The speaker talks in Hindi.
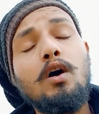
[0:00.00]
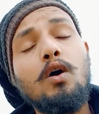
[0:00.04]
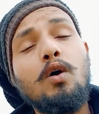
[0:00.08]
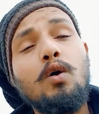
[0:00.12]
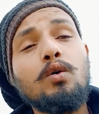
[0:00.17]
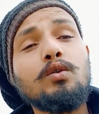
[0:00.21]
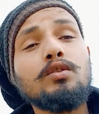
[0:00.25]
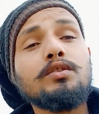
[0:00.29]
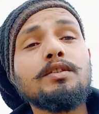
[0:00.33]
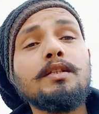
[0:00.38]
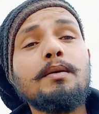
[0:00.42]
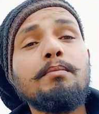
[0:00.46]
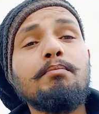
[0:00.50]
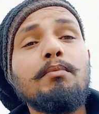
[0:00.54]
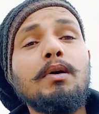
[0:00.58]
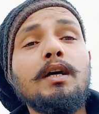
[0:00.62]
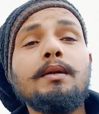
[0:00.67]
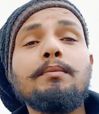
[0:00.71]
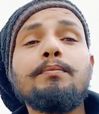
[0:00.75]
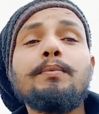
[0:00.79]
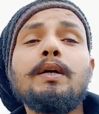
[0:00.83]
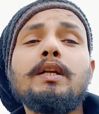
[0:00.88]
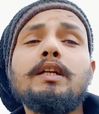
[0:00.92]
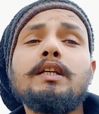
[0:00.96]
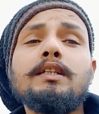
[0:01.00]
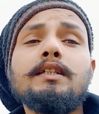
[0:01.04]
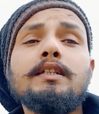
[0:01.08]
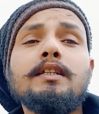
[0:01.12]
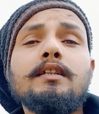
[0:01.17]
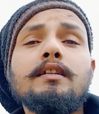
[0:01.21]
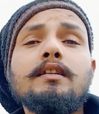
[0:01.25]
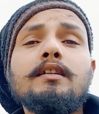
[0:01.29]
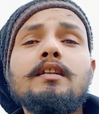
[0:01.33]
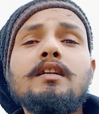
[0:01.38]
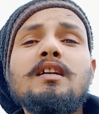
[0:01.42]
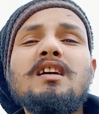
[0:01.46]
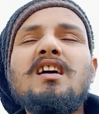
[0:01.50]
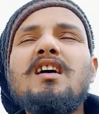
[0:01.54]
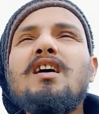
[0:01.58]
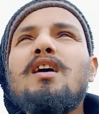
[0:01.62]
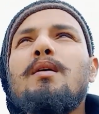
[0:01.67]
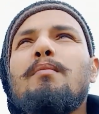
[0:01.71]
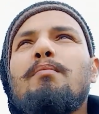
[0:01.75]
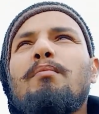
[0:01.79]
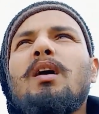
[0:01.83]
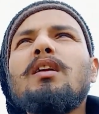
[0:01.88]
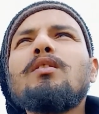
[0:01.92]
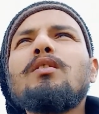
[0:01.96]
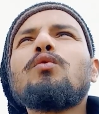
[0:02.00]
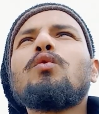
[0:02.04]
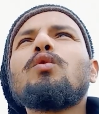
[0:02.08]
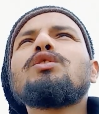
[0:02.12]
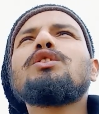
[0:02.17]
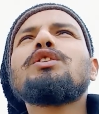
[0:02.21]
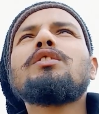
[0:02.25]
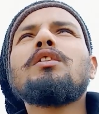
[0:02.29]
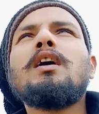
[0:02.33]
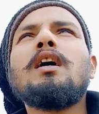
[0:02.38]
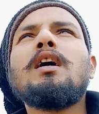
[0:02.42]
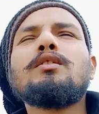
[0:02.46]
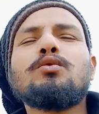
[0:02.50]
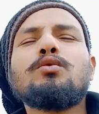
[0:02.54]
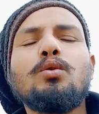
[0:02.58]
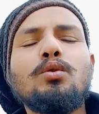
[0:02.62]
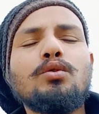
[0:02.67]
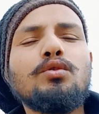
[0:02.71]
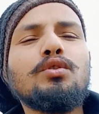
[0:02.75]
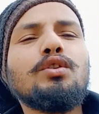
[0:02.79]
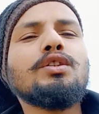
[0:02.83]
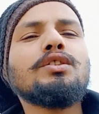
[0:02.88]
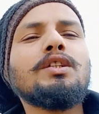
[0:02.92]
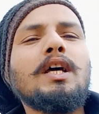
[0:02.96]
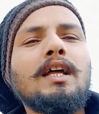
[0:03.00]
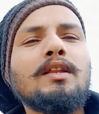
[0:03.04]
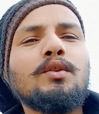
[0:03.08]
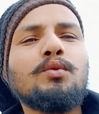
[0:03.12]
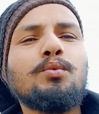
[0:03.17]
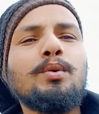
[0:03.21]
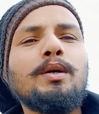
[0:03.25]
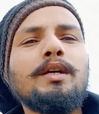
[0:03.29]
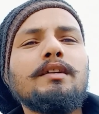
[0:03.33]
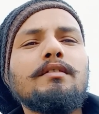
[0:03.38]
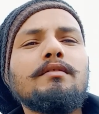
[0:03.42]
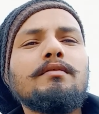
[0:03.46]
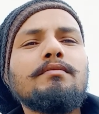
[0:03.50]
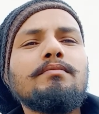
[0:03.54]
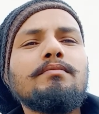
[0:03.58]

और सब मन पर ही मन को जितना शुद्ध सात्विक